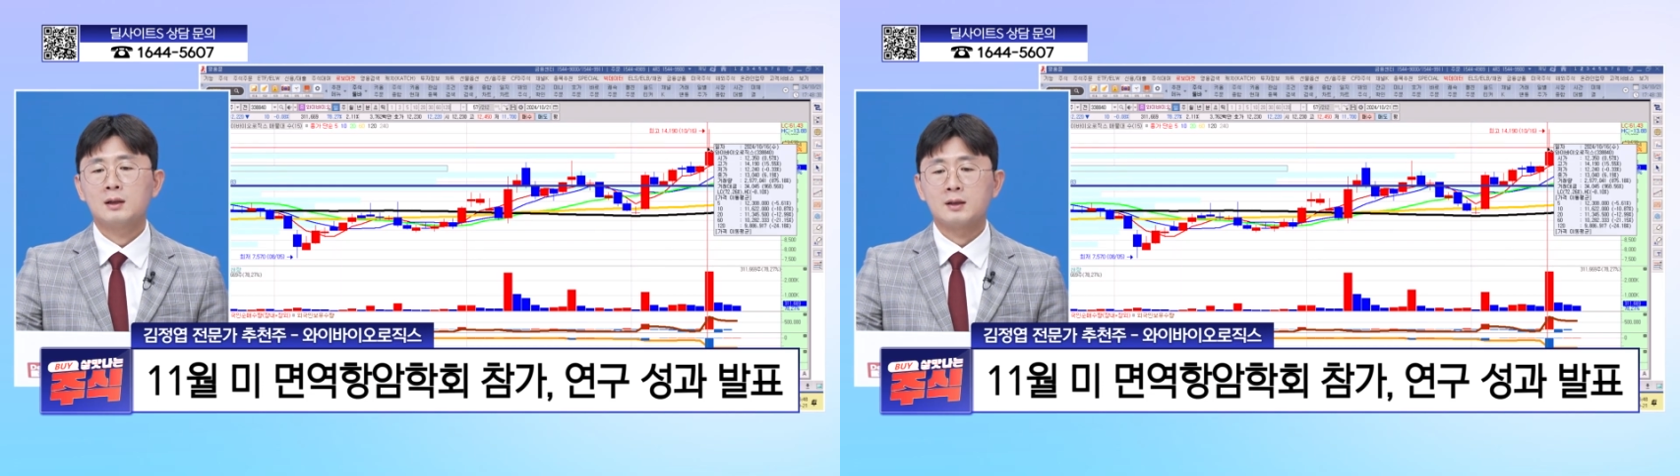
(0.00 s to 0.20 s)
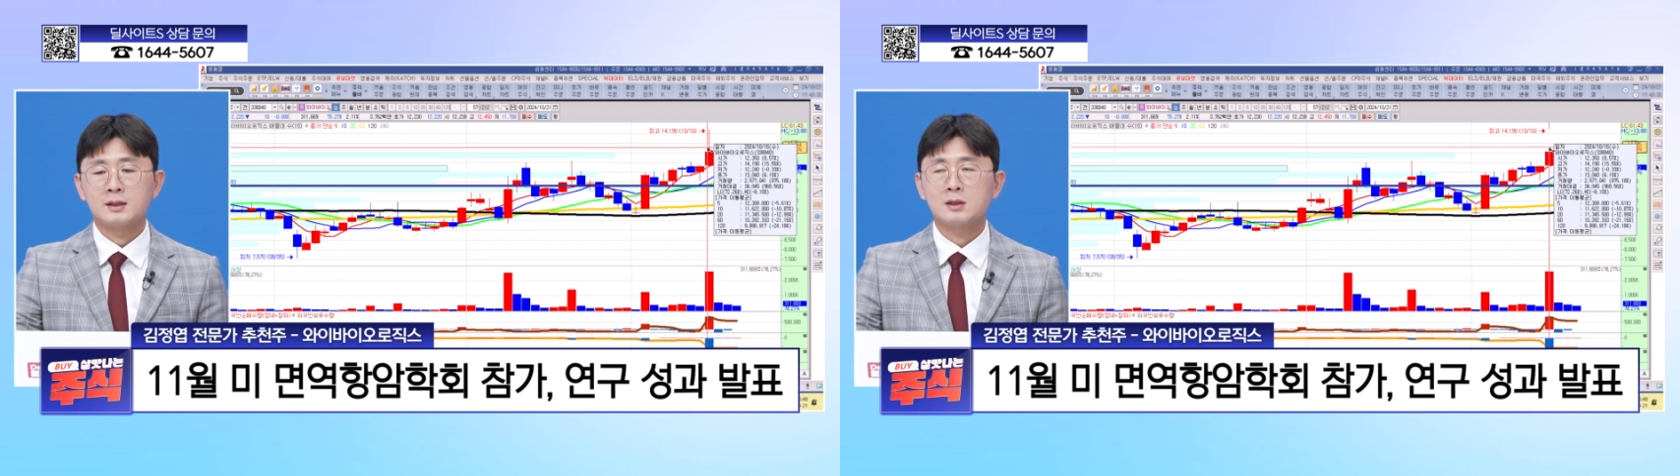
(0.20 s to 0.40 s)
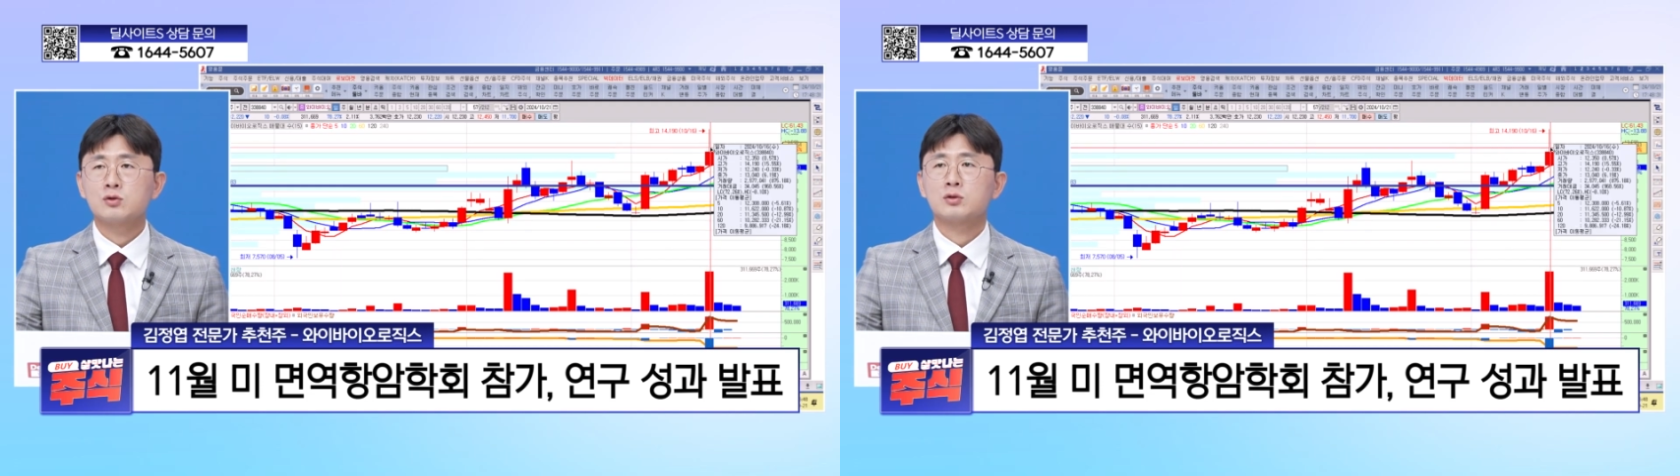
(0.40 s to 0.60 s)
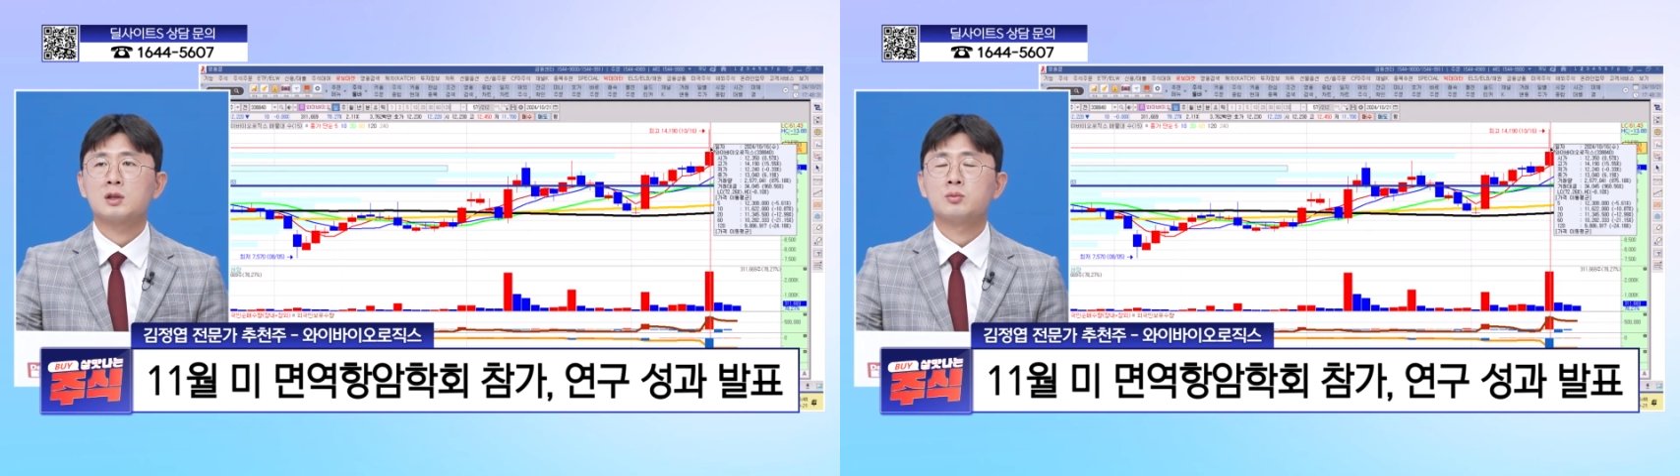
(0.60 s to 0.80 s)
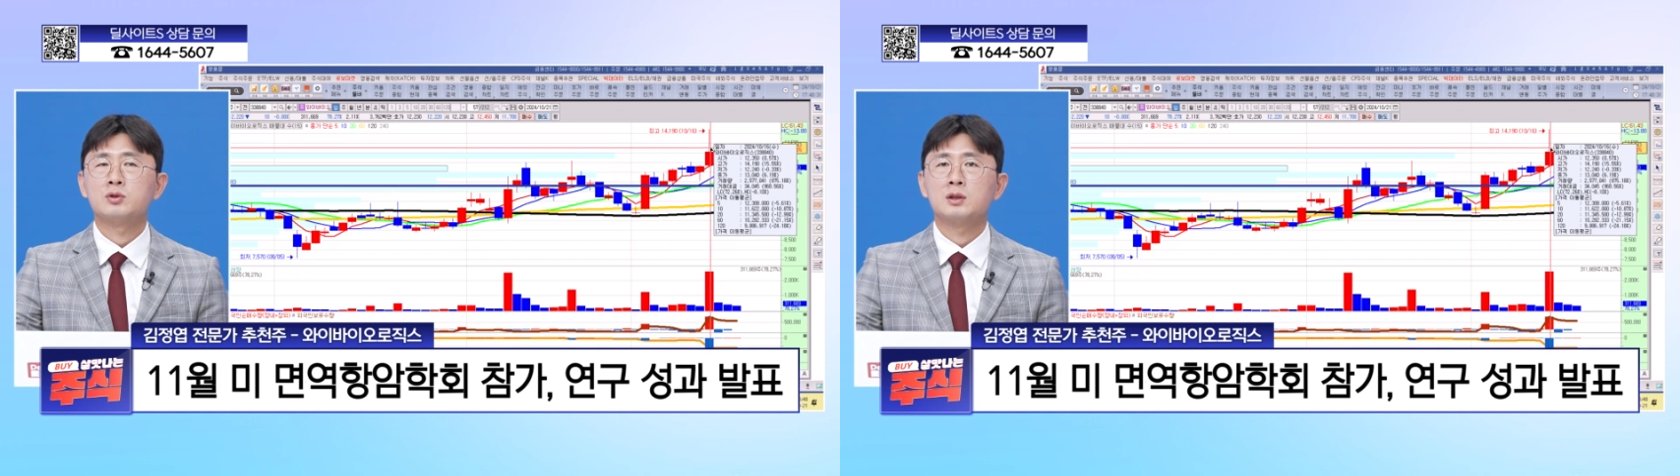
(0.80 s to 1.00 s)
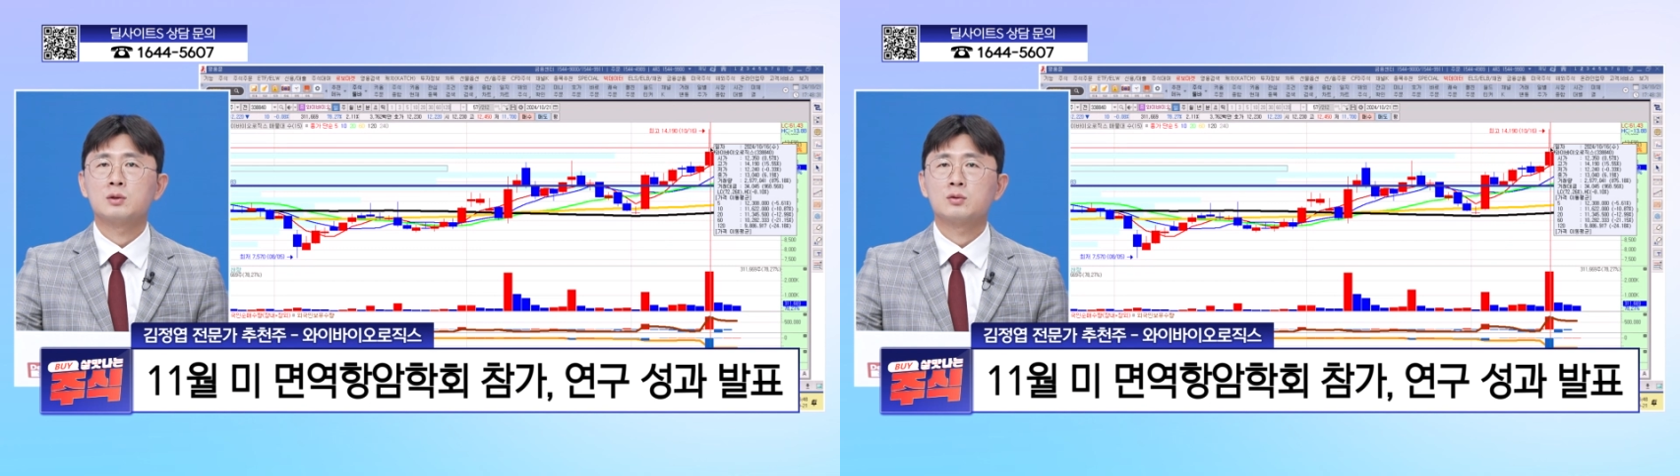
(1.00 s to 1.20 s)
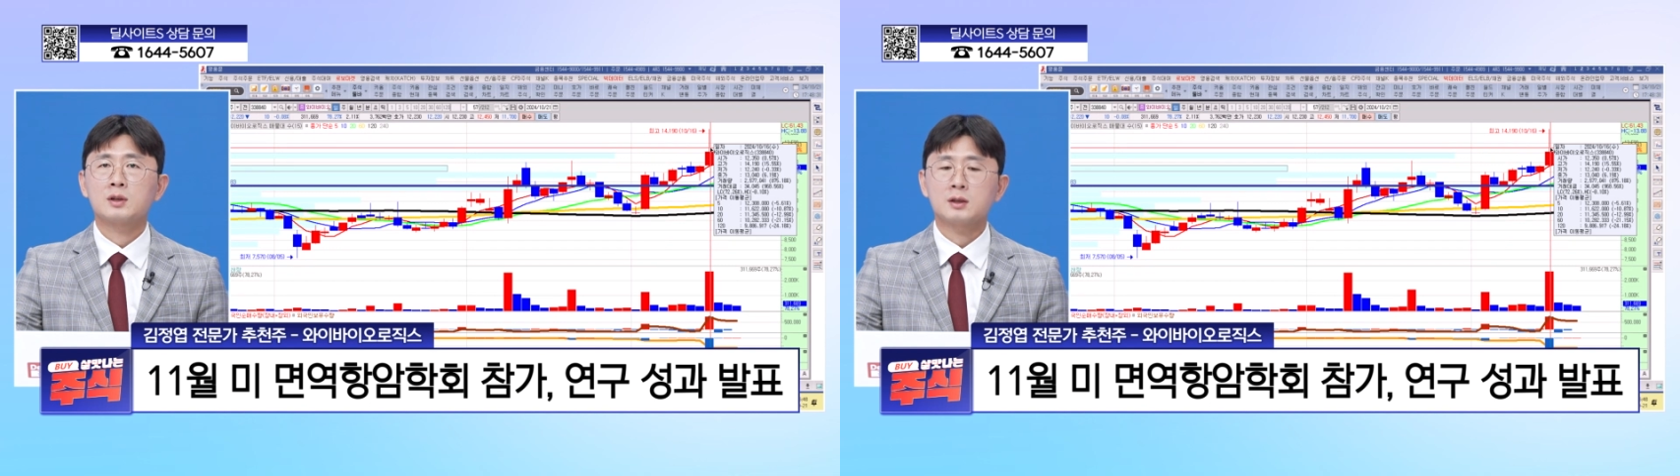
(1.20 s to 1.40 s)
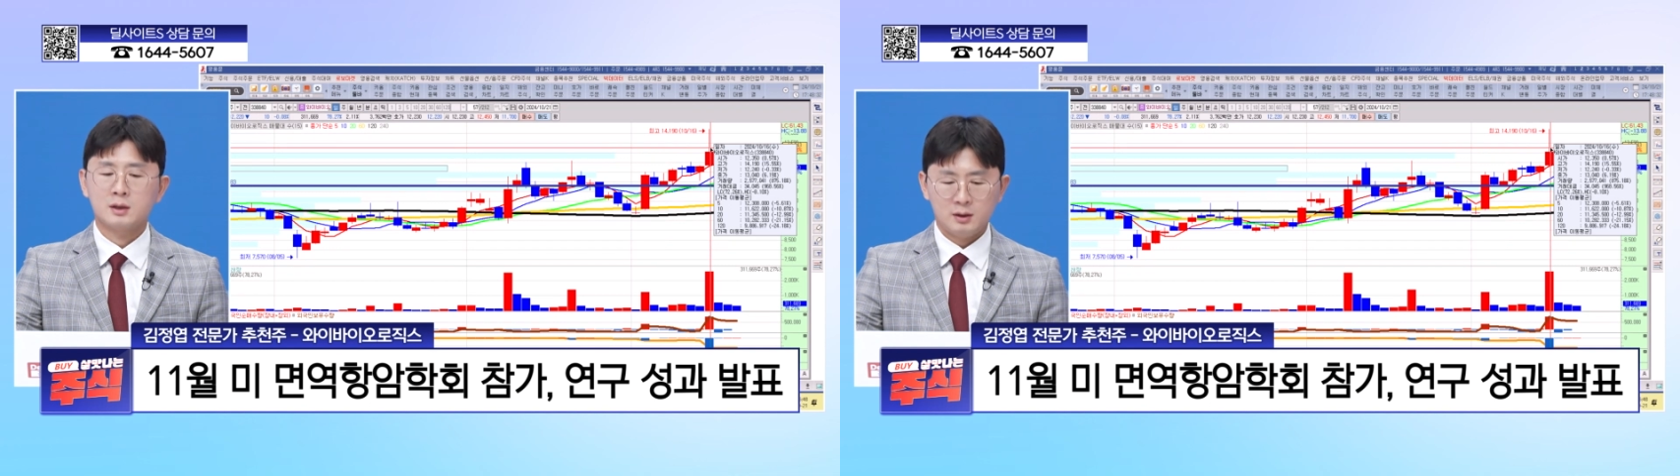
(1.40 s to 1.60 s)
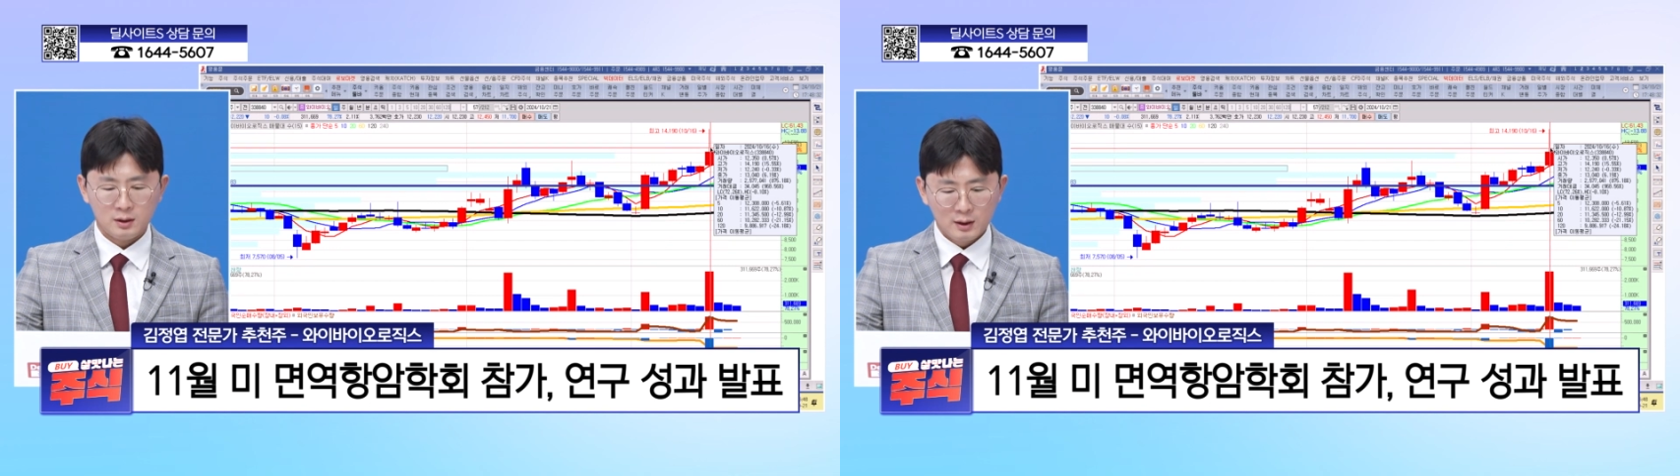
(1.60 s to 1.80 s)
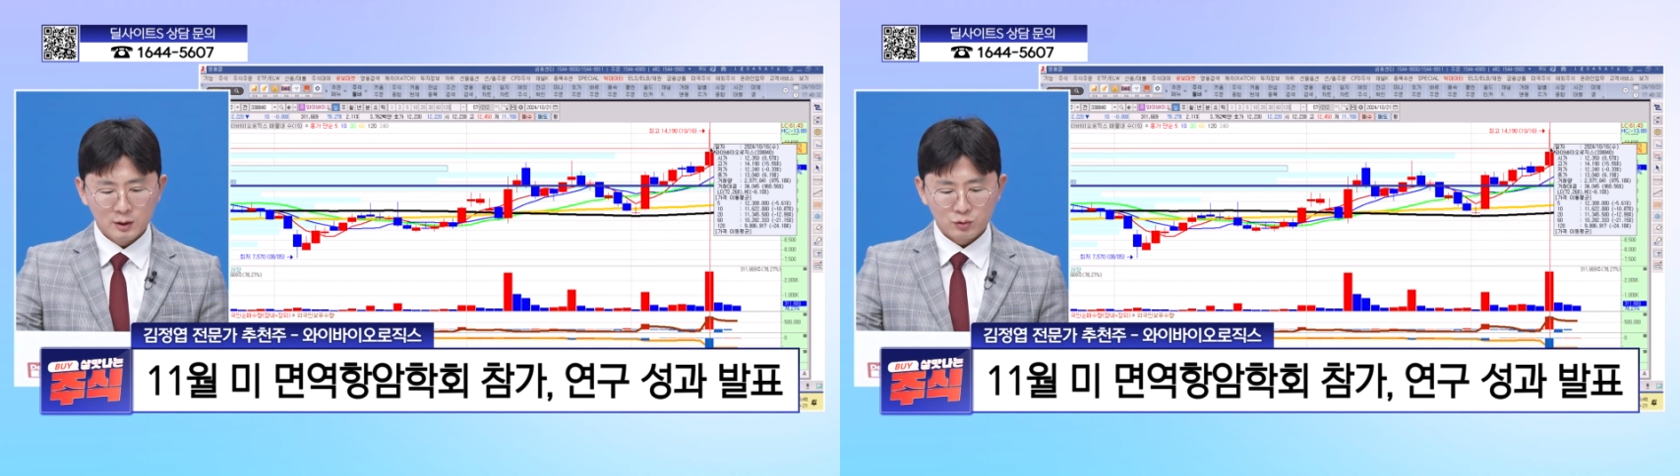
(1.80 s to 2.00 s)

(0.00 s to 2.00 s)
대장주들의 분위기도 상당히